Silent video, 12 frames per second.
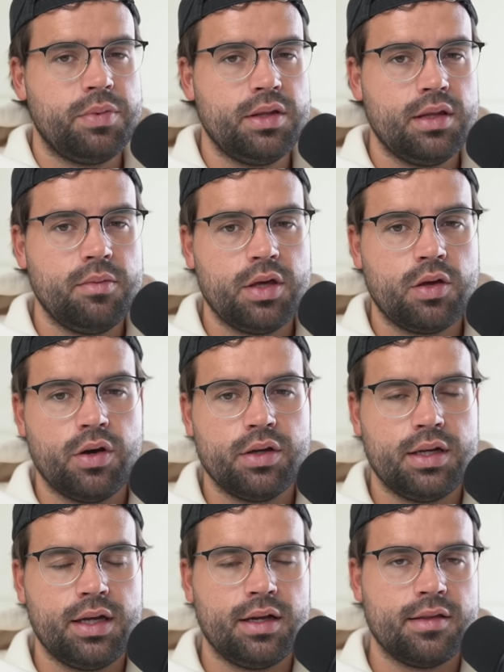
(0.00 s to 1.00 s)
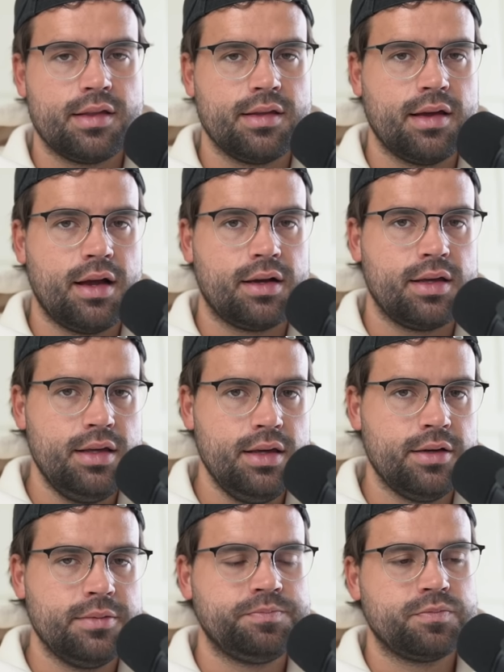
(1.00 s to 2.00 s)
Ich bin nämlich heute den ganzen Tag
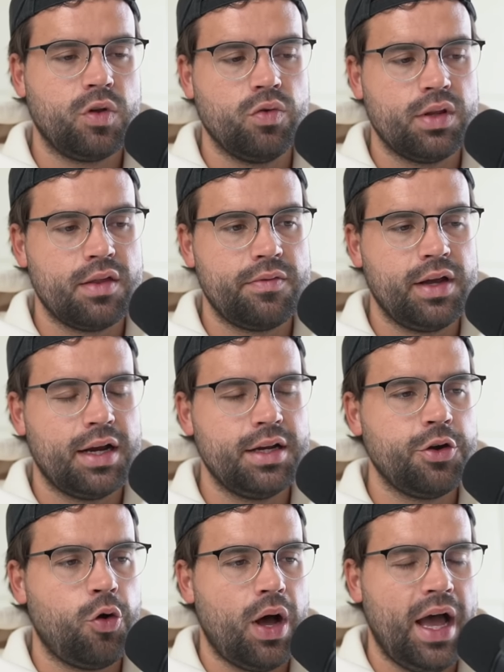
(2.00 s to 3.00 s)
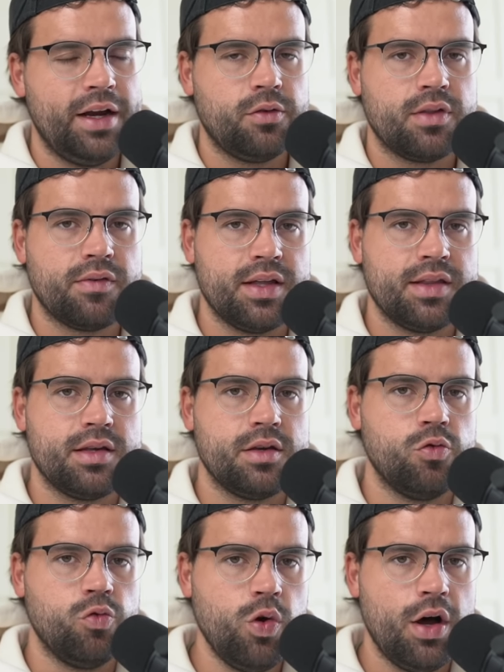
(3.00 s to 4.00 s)
hier und deswegen kann ich auch
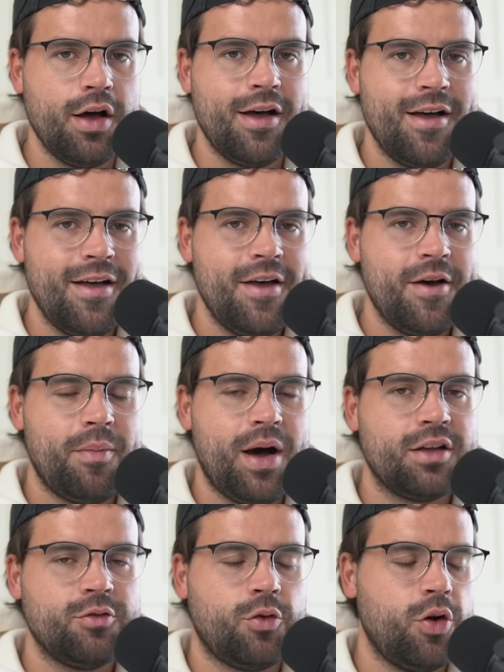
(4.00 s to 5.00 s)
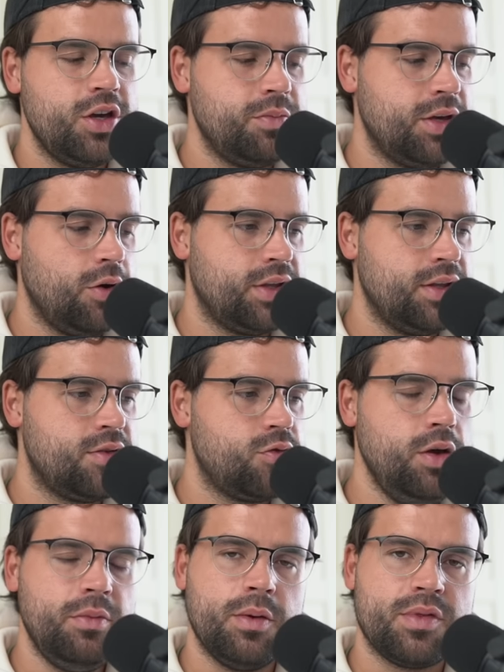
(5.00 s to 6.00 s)
21 Uhr machen, freue ich mich auf den
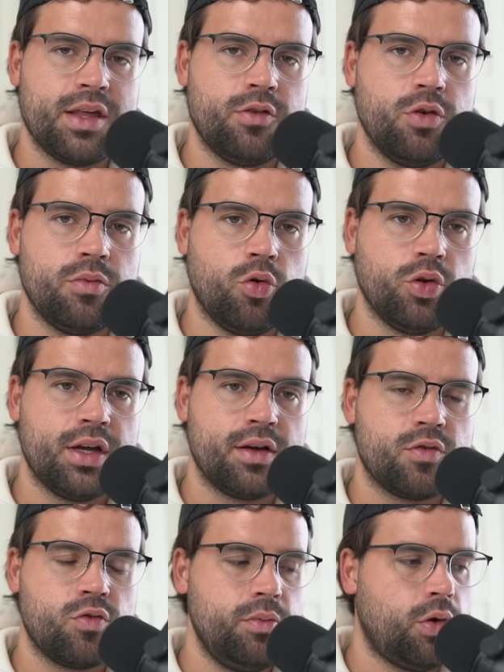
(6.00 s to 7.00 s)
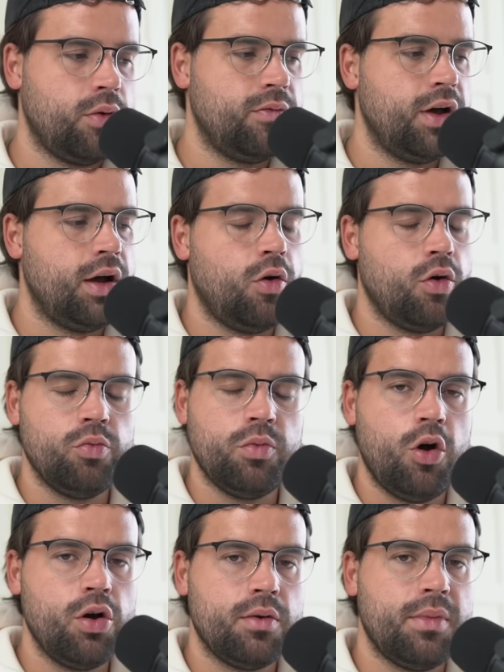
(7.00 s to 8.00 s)
Stream. Gibt es natürlich einen Montagsstream, können wir auch
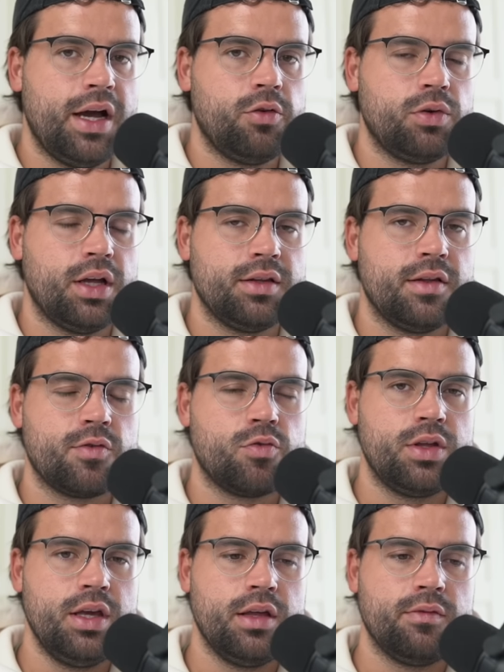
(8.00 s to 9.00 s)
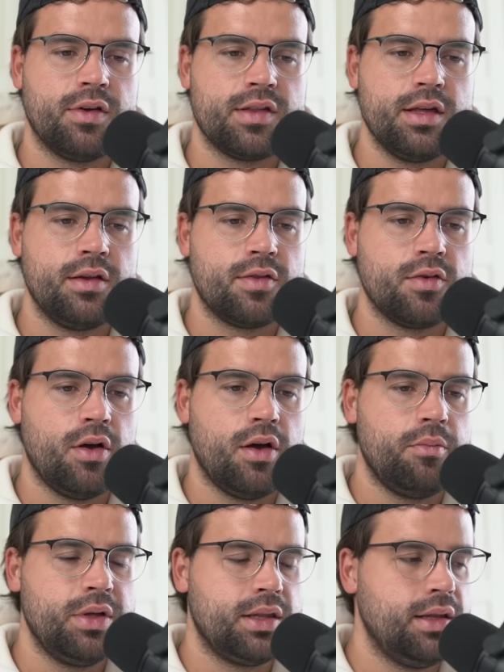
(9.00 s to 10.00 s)
über eure Meinung dann diskutieren, was ihr
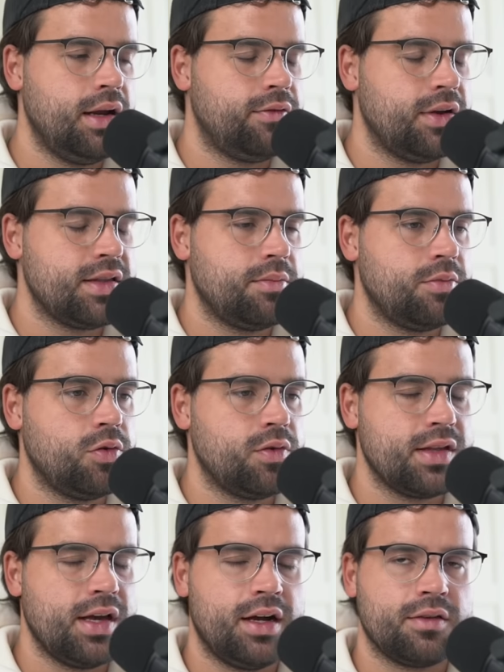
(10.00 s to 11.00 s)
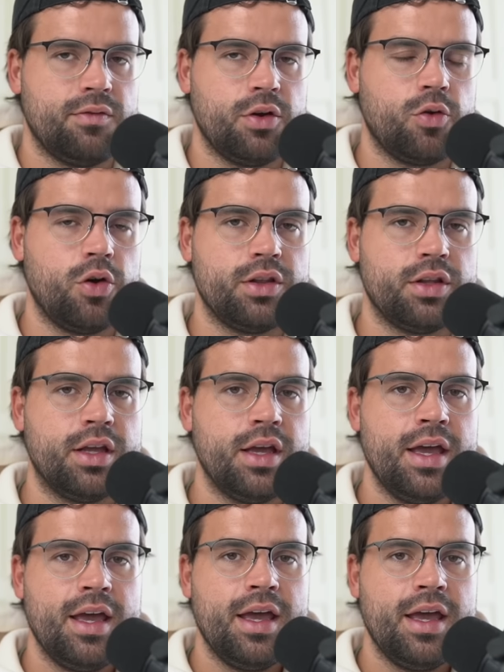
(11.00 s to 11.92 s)
zur Mitgliederversammlung sagt. Wir können